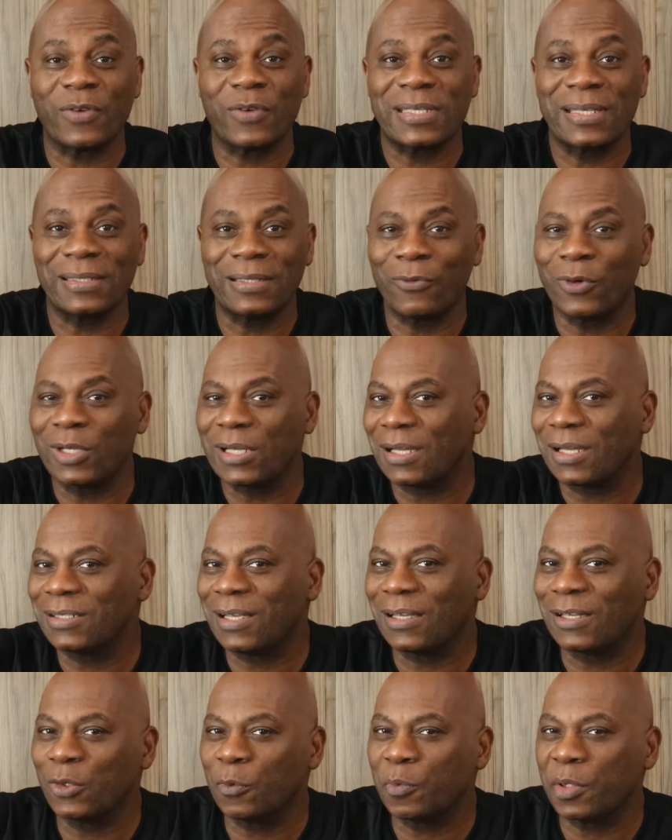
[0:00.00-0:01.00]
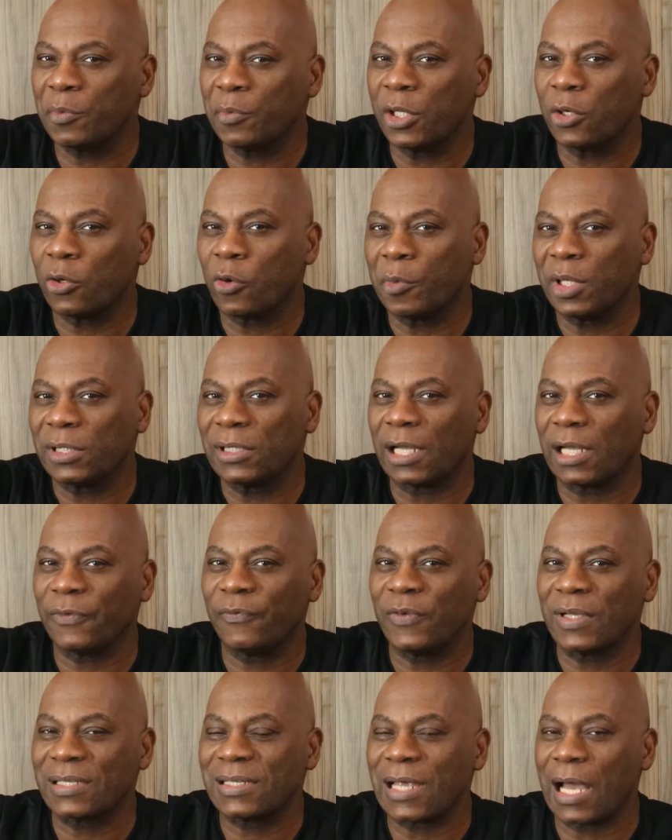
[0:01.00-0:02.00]
você dar uma olhadinha aqui no primeiro
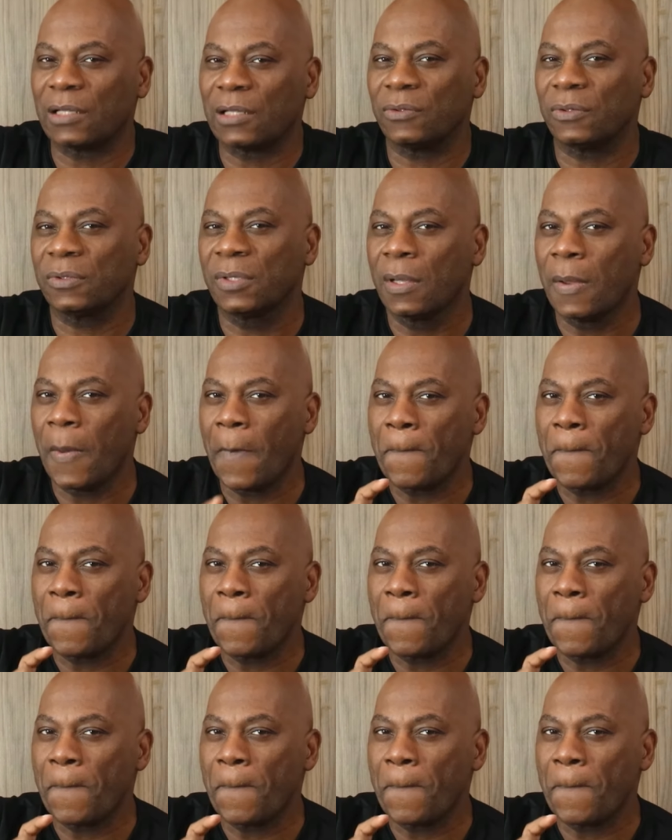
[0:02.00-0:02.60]
comentário fixado.